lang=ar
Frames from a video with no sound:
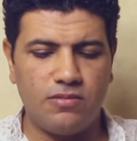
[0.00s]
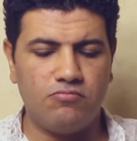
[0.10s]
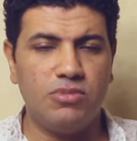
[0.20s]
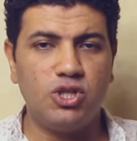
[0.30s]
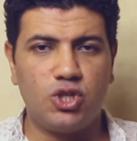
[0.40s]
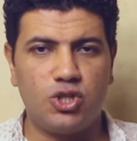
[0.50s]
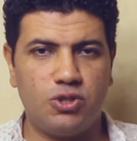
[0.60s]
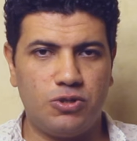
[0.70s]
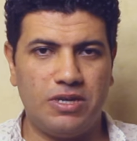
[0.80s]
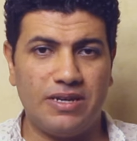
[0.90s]

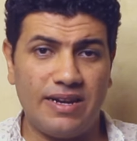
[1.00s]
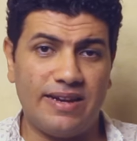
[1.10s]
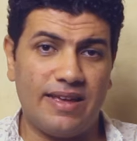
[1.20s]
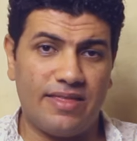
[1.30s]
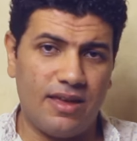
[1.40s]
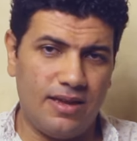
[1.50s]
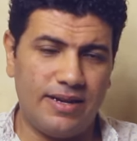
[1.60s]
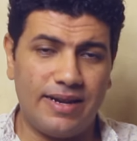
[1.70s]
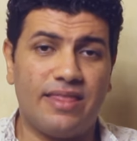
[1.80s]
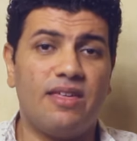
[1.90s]
مش
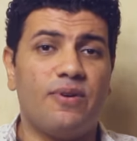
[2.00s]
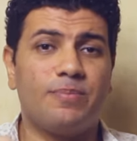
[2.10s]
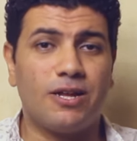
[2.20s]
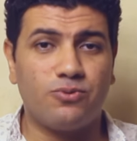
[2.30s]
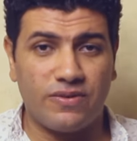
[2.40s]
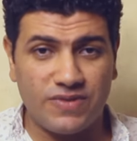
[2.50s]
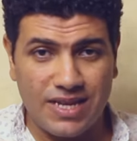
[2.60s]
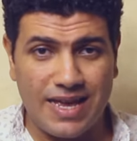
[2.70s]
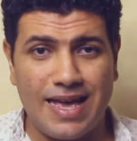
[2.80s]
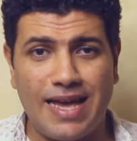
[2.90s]
الكثافه بتاعته
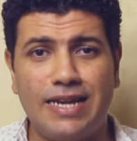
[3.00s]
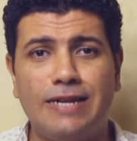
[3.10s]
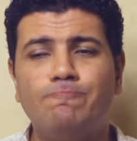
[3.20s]
نفسها اعلى